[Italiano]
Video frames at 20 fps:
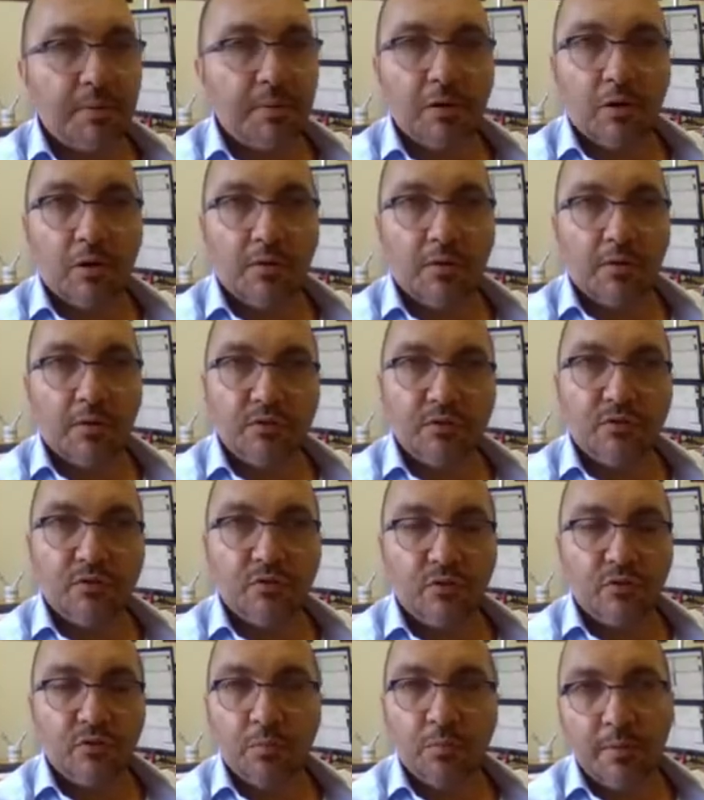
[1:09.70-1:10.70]
una, piccola fish
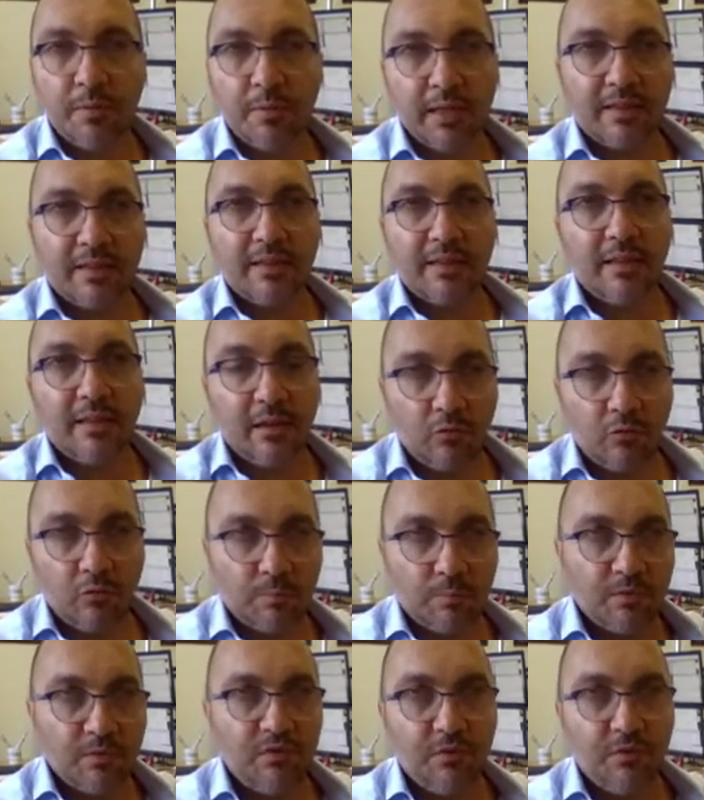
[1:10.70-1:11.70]
si può mettere, nello
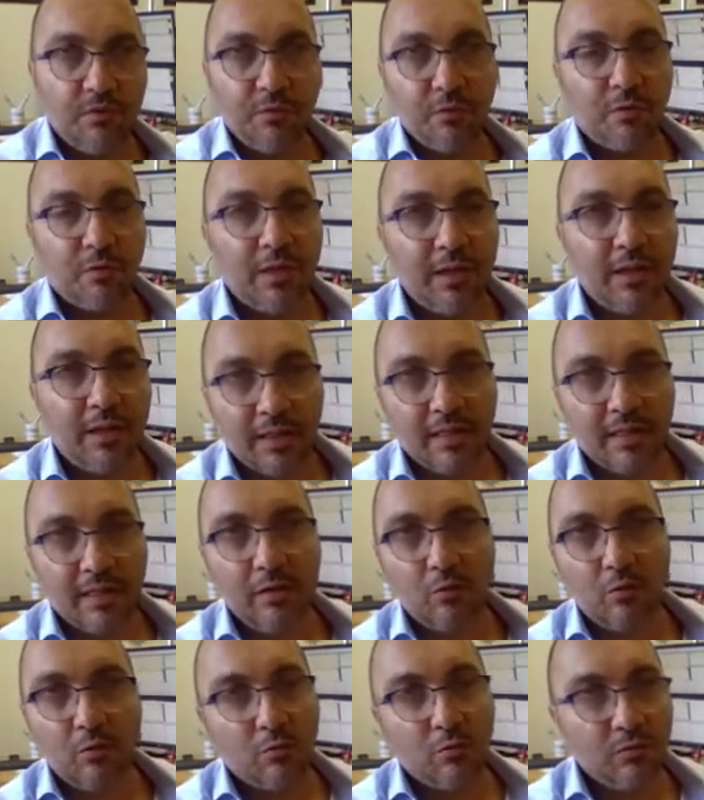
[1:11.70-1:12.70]
specifico
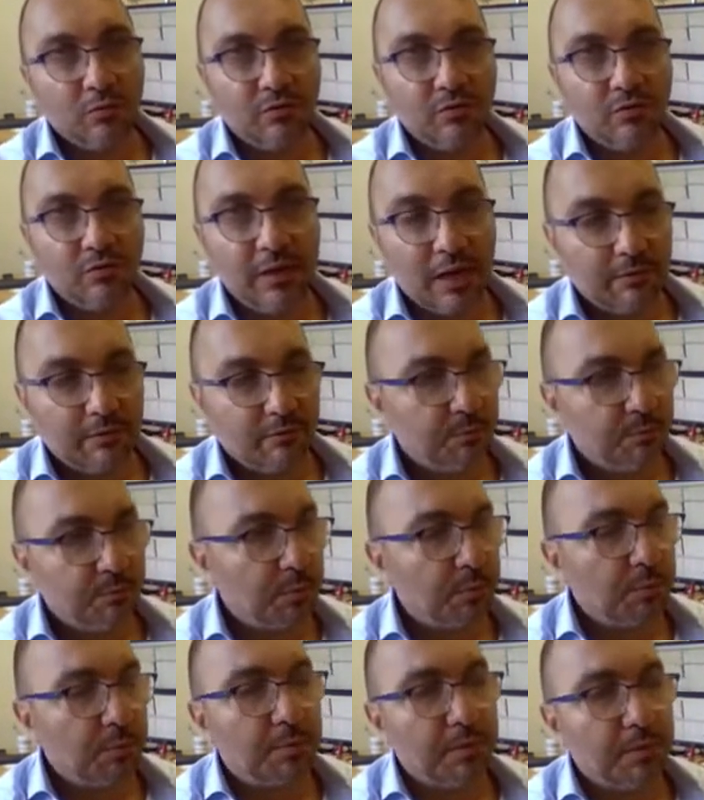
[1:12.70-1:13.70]
nell'articolo consigliavo
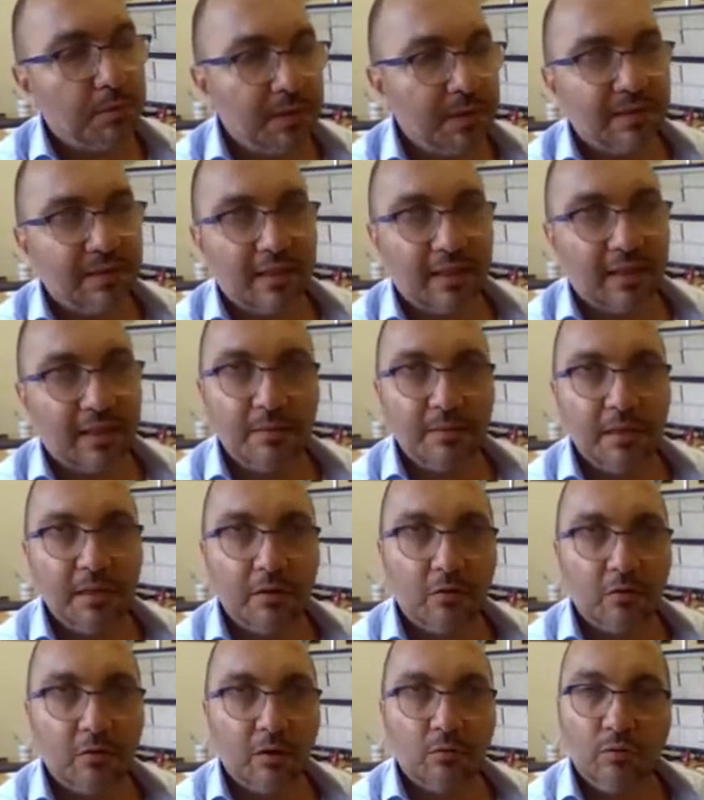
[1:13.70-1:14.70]
proprio per metterla
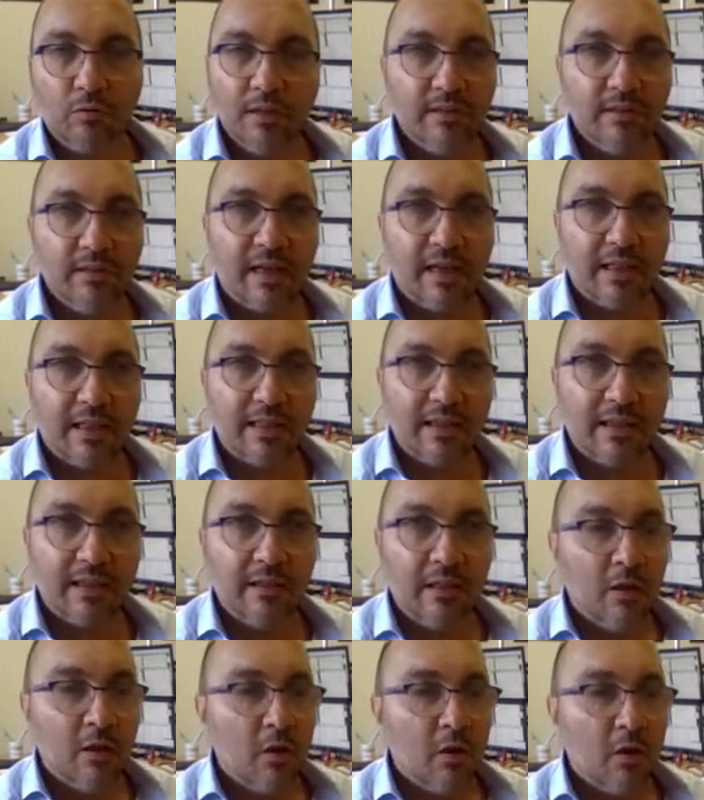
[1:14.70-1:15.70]
piccola e
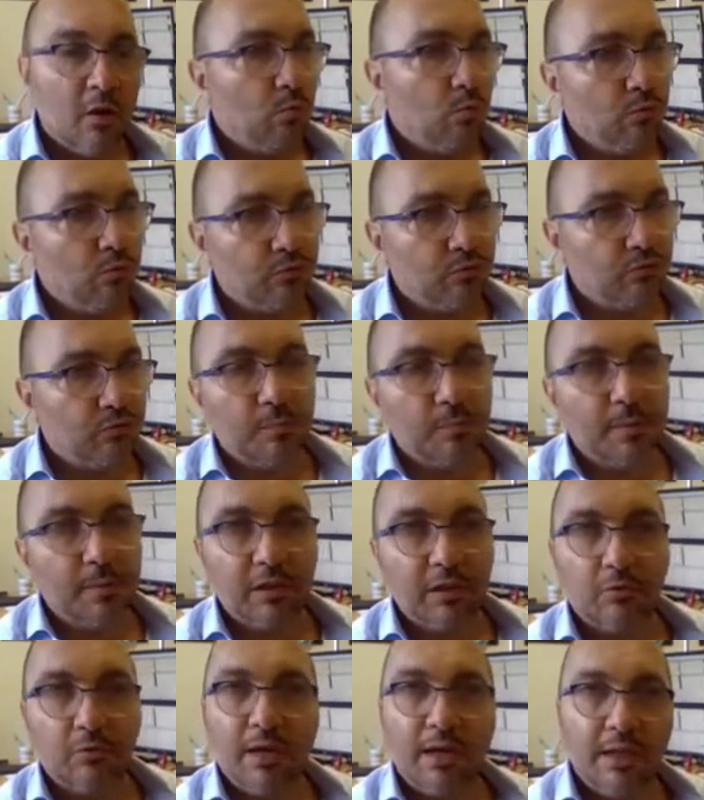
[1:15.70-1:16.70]
utilizzare uno
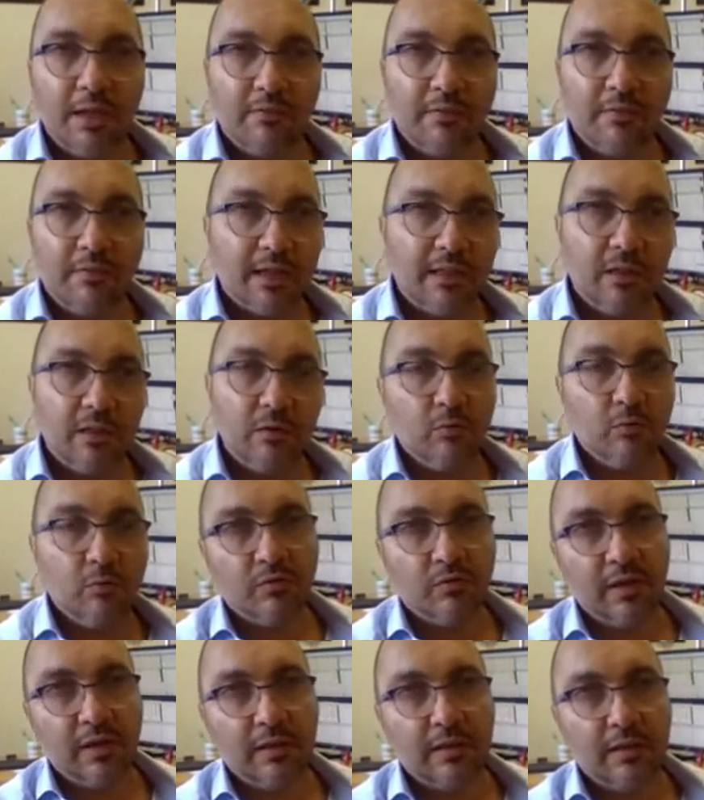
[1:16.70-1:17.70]
strumento a leva che ti
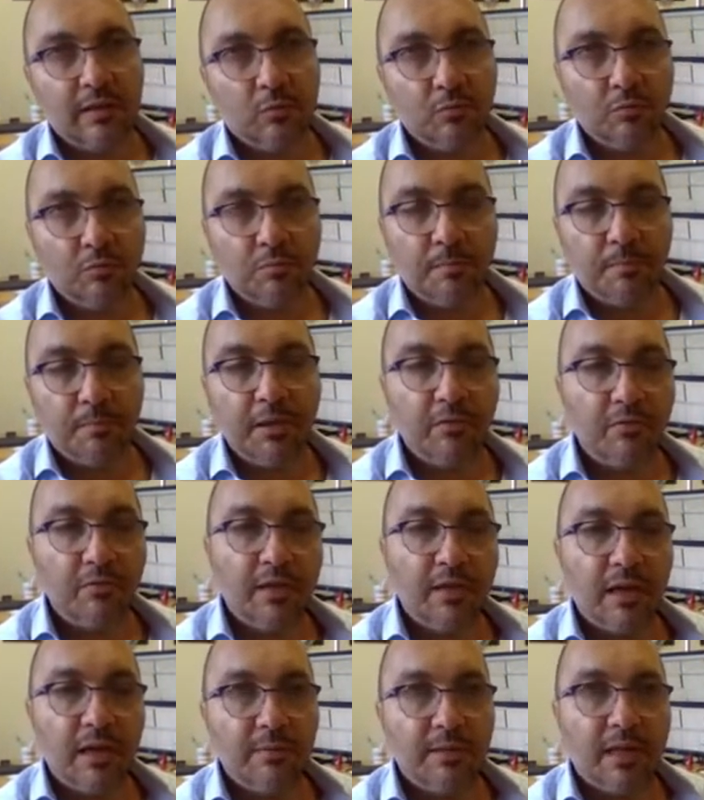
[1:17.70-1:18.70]
consente con un pegno
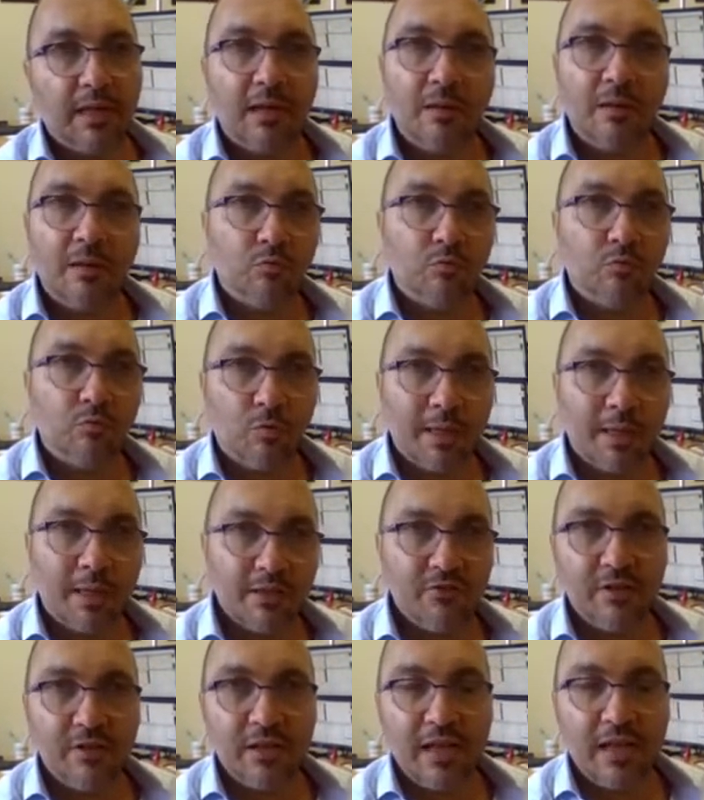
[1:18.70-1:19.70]
di capitale molto
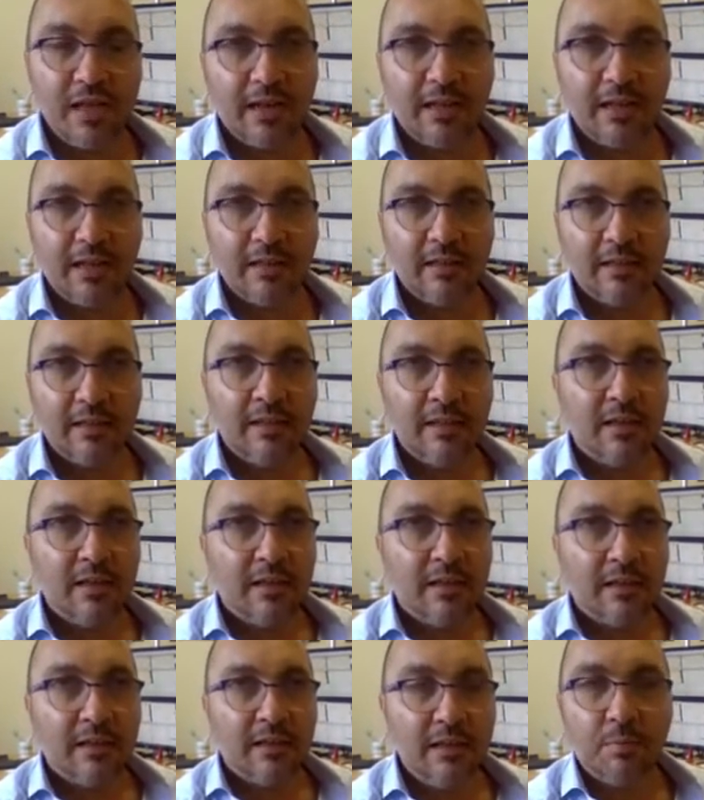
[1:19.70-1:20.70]
marginale
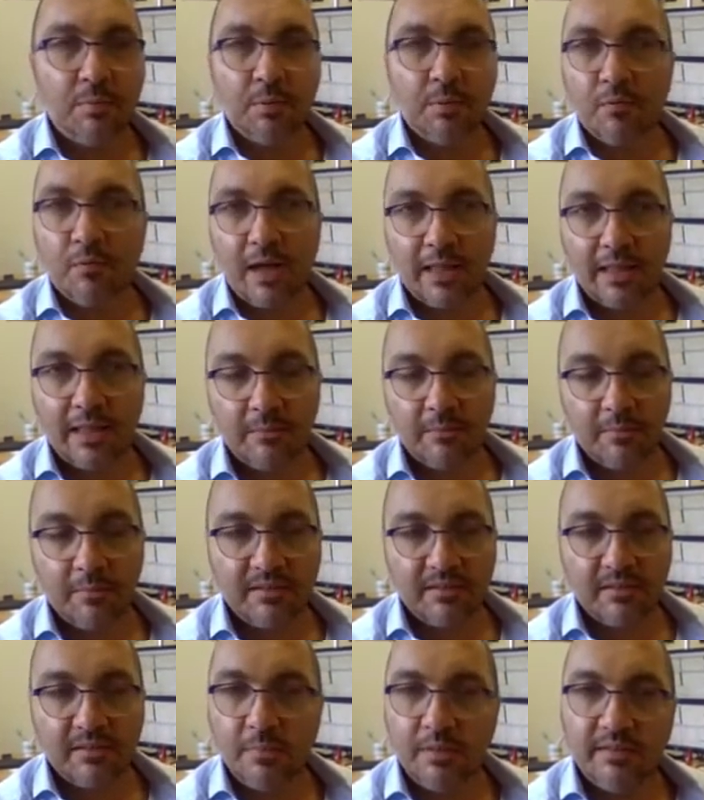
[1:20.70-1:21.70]
di provare a
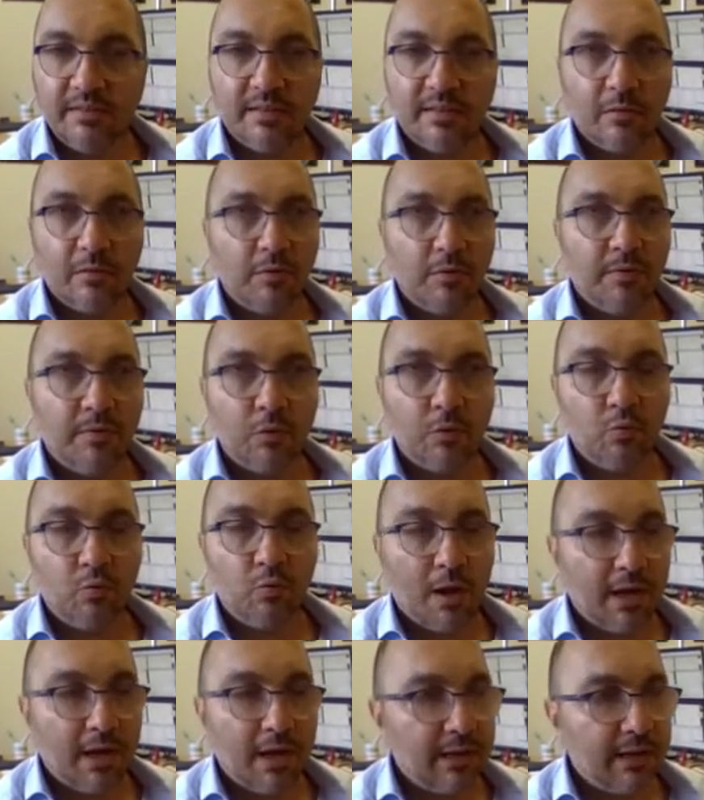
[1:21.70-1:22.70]
massimizzare un
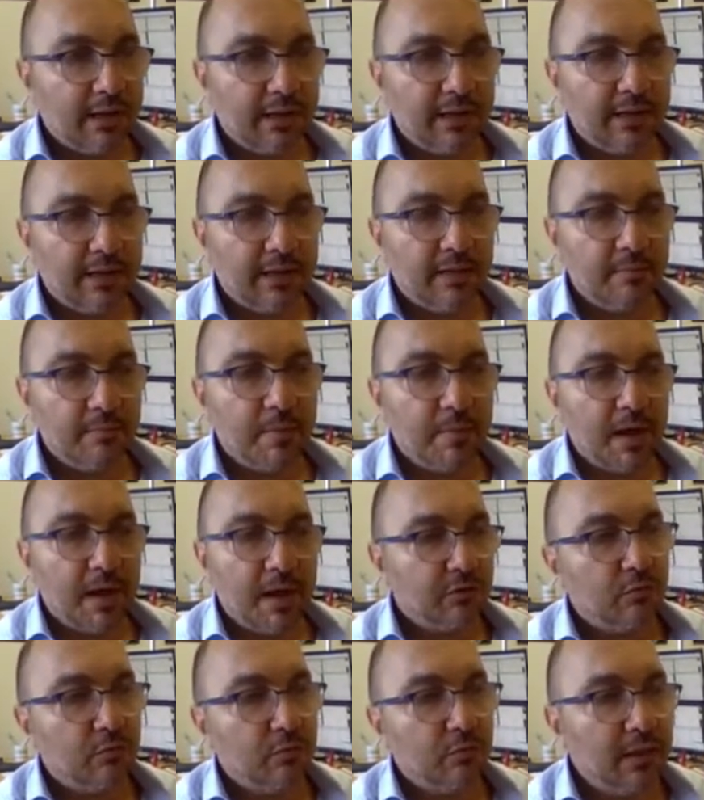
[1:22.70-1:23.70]
eventuale rimbalzo.